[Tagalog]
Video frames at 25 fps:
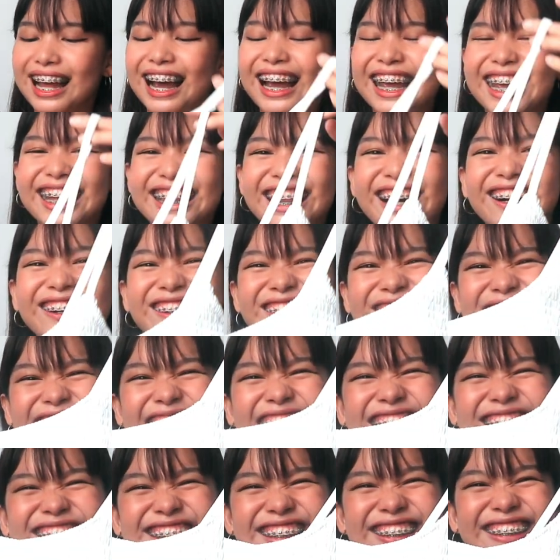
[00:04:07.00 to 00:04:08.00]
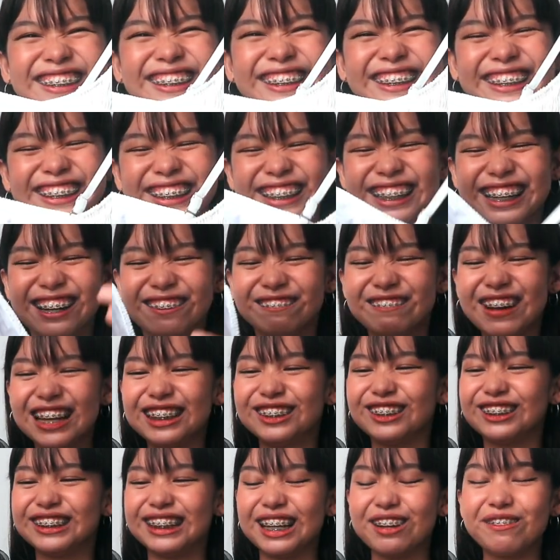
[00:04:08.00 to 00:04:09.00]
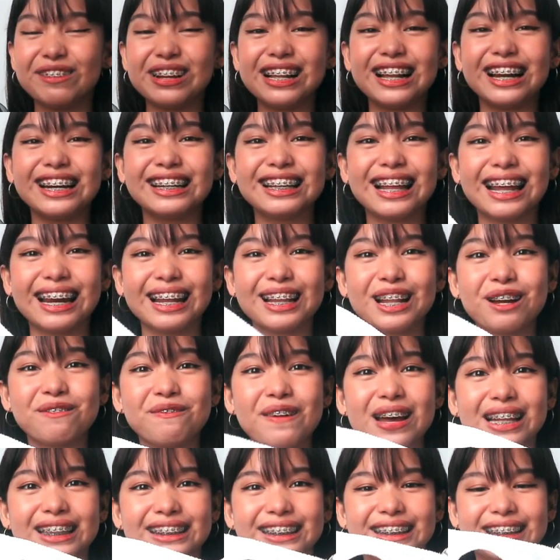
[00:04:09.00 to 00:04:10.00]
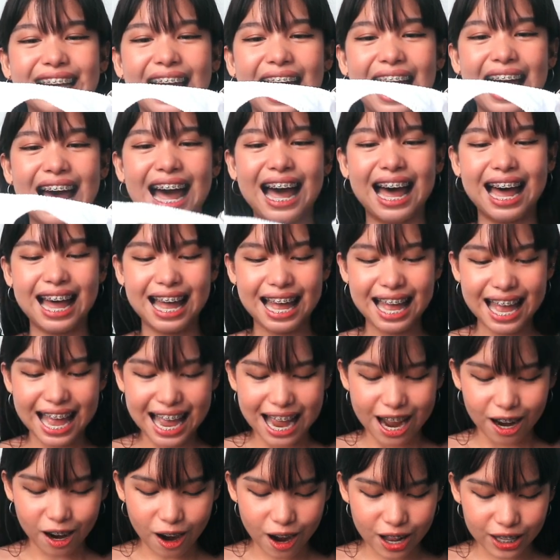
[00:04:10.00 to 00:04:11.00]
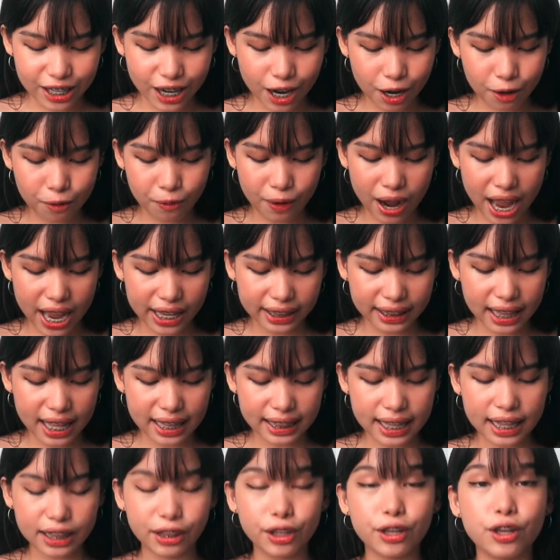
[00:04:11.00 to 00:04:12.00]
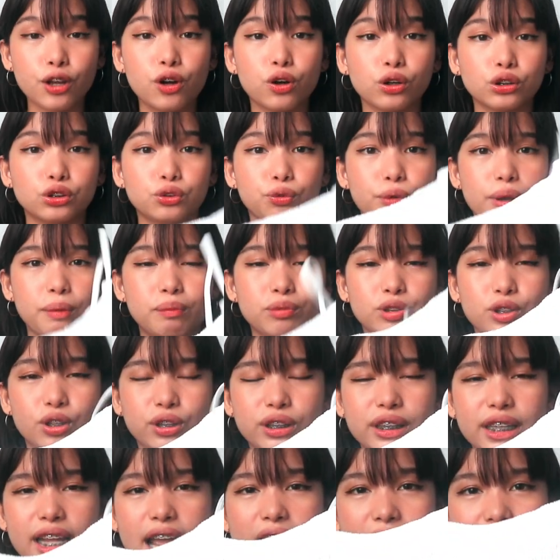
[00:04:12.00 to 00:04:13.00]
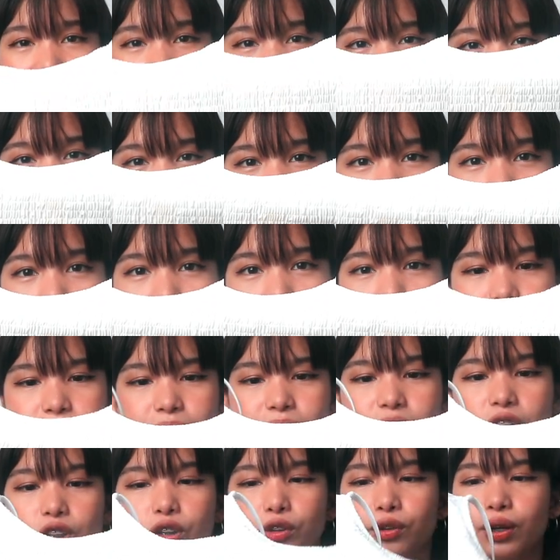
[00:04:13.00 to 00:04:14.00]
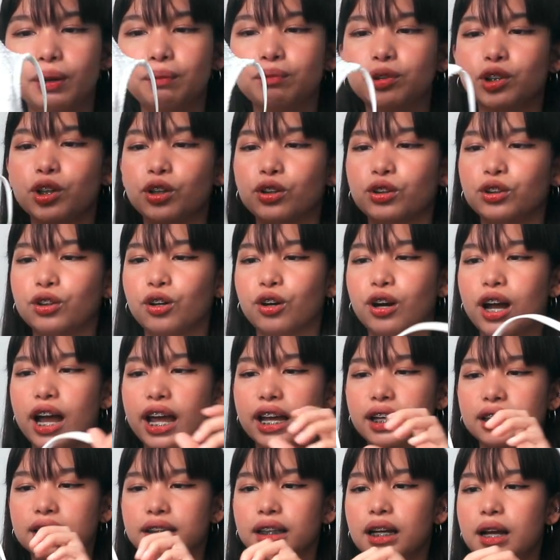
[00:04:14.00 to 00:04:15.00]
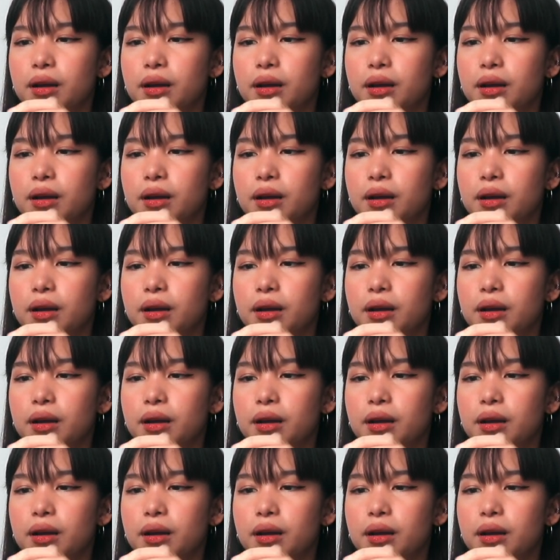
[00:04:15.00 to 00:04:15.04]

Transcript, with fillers: nakita ko lang to. Medyo similar na rin naman siya. Color white, and ito yung swimsuit ni Ate Ruth. Swimsuit to guys,